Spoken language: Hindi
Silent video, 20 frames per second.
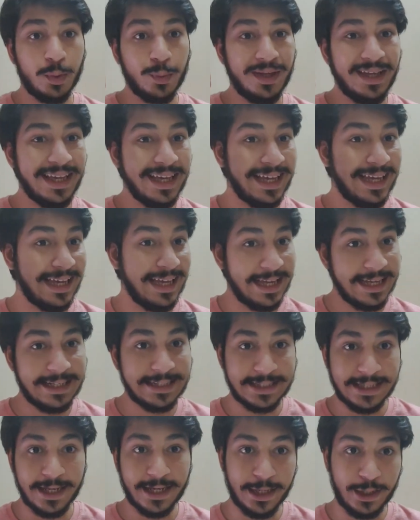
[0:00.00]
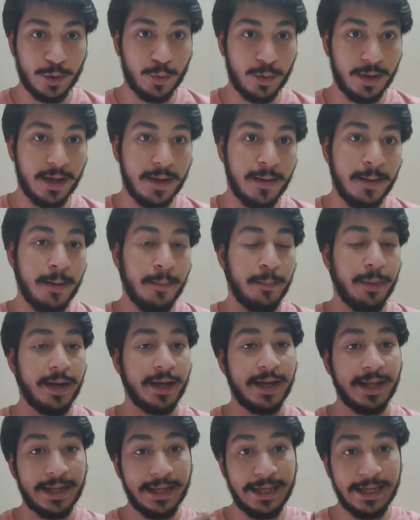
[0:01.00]
क्योंकि एक से नहीं हो बट
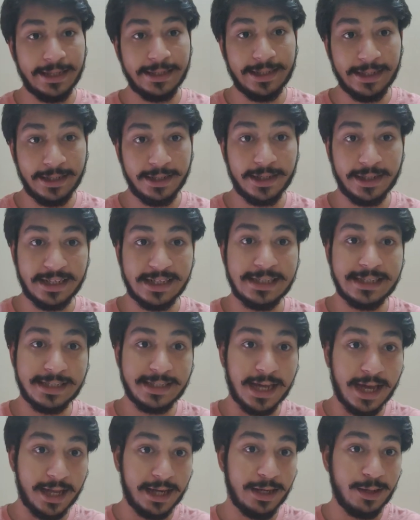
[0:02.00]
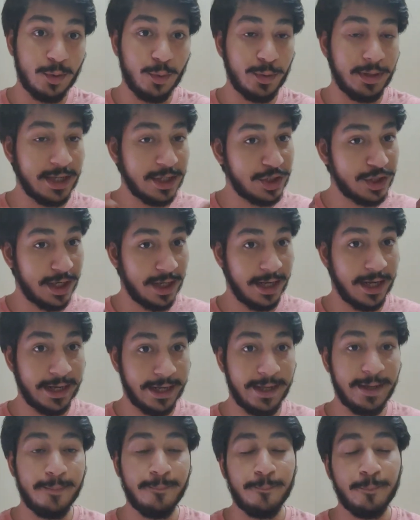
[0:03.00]
अगर एक एक करके सारे लोग ये जंग
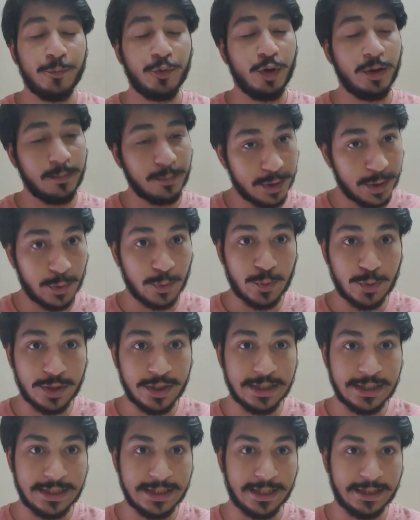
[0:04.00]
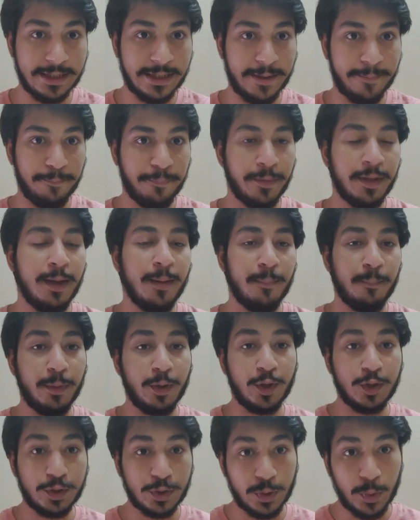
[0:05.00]
लड़े तो हम ज़रूर जीत सकते हैं
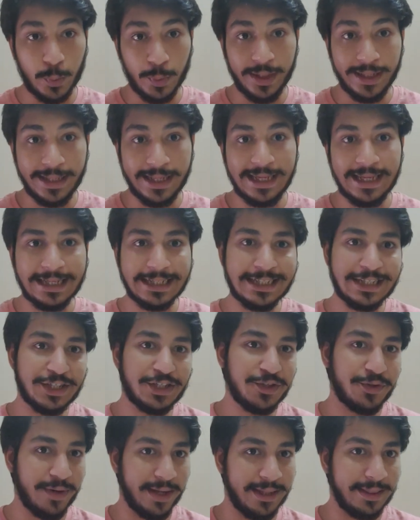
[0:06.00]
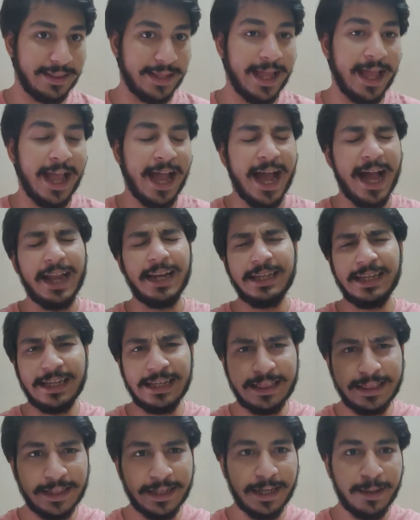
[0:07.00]
बिकॉज यूनिटी इज स्ट्रेंथ एंड
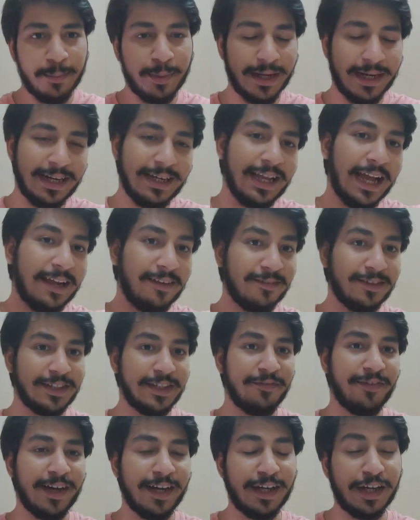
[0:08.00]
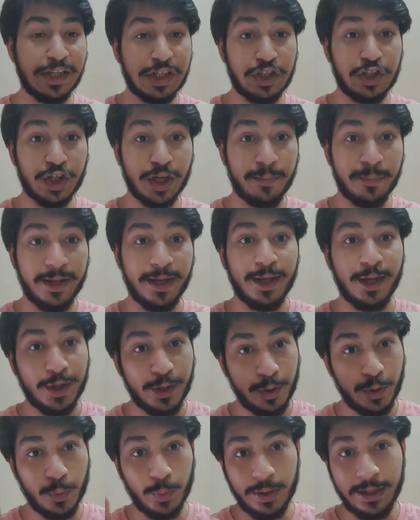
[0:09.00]
इतने बड़े डाइवर्सिफाइड कल्चर में
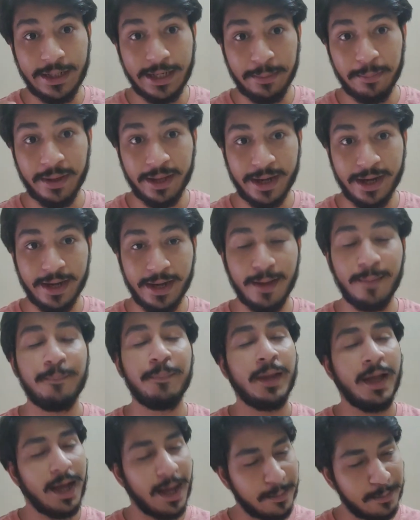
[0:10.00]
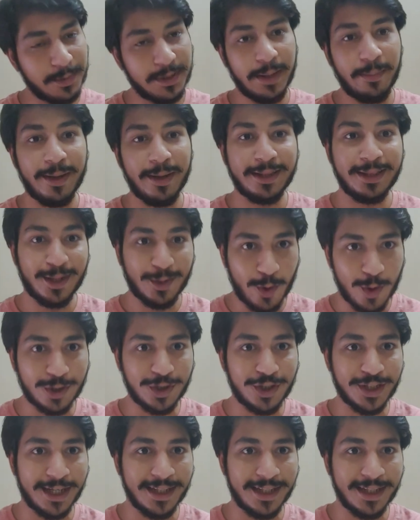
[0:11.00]
यूनिटी में रहना हमसे बेहतर कौन